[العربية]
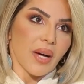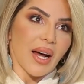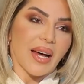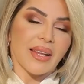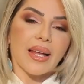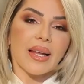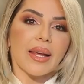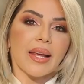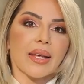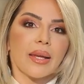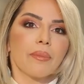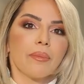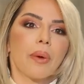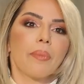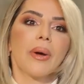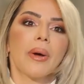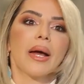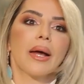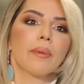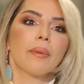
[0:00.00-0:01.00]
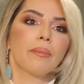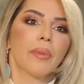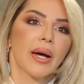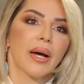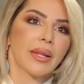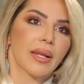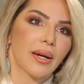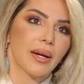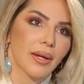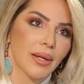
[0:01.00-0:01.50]
انا ليكي ما بحب
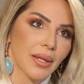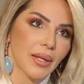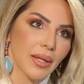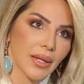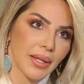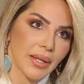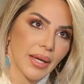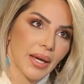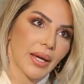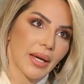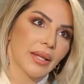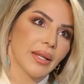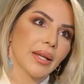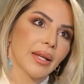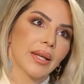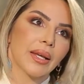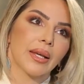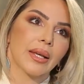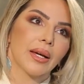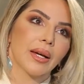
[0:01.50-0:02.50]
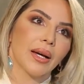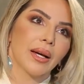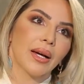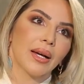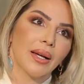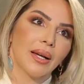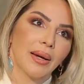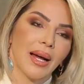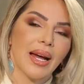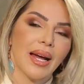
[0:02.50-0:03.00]
انا يعني
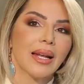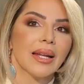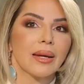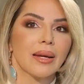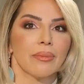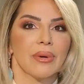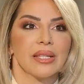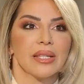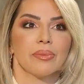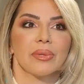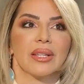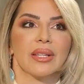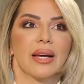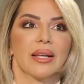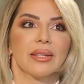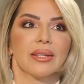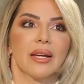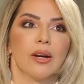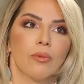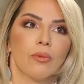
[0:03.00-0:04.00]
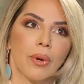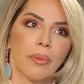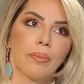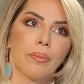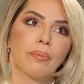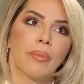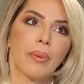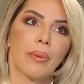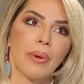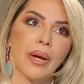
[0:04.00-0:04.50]
حقلك بس بتحداها وما
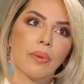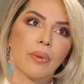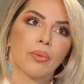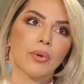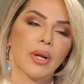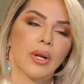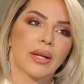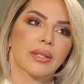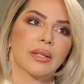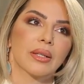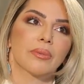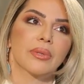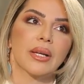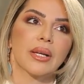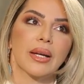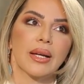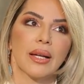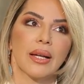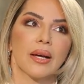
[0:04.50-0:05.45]
ما بحب اقول اكثر من هيك